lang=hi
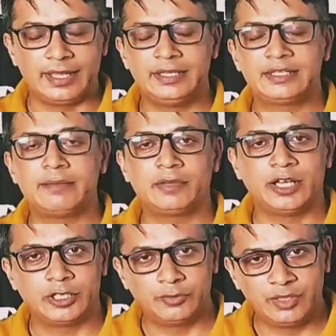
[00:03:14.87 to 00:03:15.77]
एनी टाइम
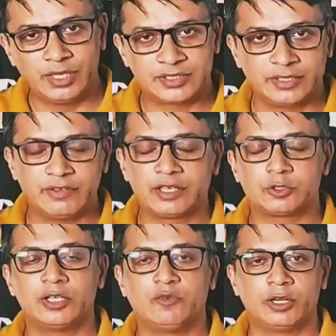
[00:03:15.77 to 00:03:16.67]
वी आर सर्विंग
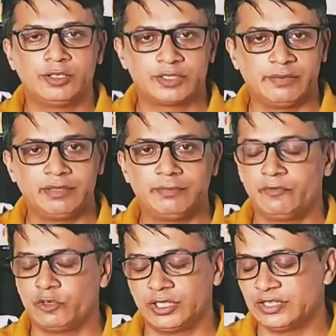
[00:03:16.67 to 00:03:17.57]
ट्वेंटी फोर इंटू सेवन
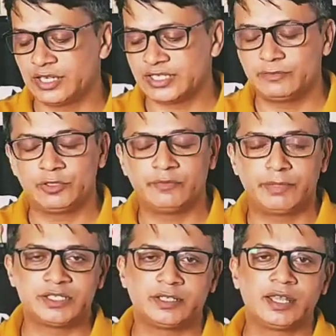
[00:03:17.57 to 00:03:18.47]
फॉर द इंटरनेशनल
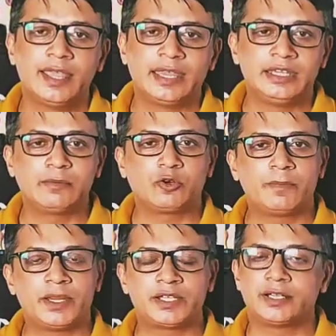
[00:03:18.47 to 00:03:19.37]
पेशेंट इंडियन कोई
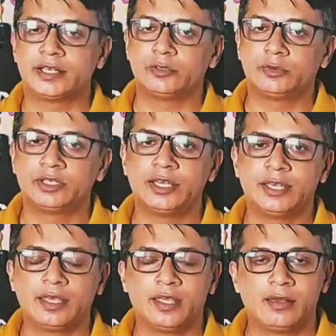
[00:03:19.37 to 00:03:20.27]
पेशेंट है तो उनके
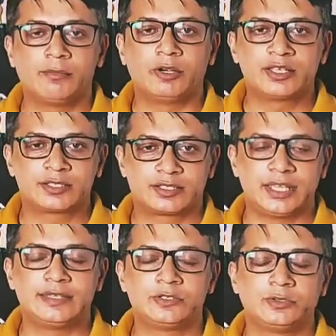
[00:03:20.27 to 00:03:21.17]
लिए मॉर्निंग
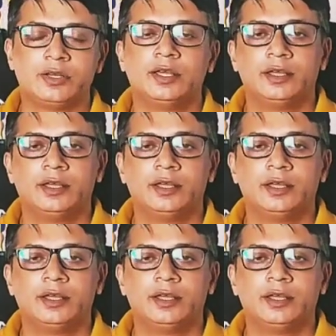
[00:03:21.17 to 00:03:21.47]
टेन टू